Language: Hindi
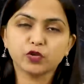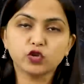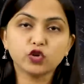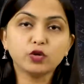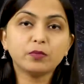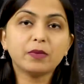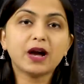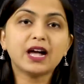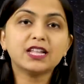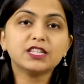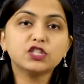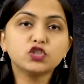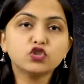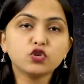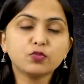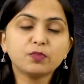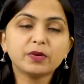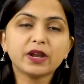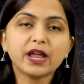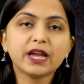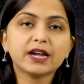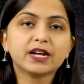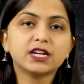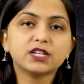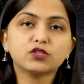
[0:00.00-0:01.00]
जो बात
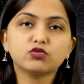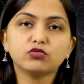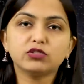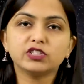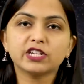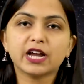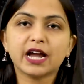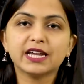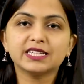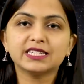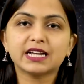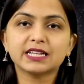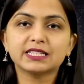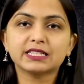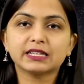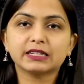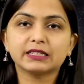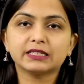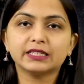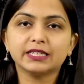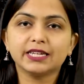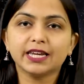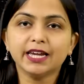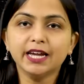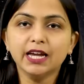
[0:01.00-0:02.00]
चुप रहकर सुलझाई जा
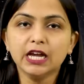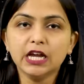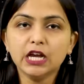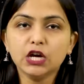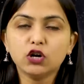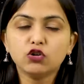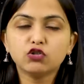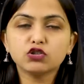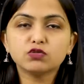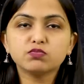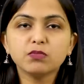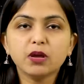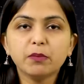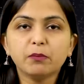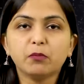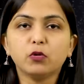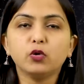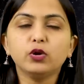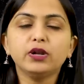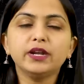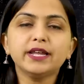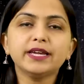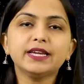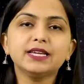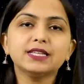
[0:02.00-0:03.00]
सकती है उसमें
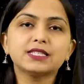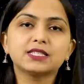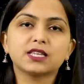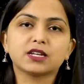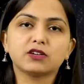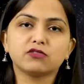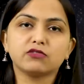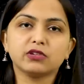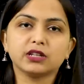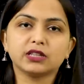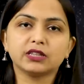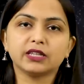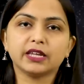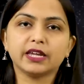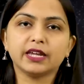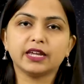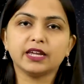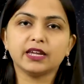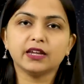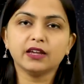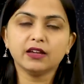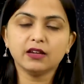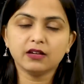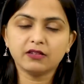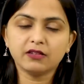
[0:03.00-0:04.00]
बोलने की ज़रूरत नहीं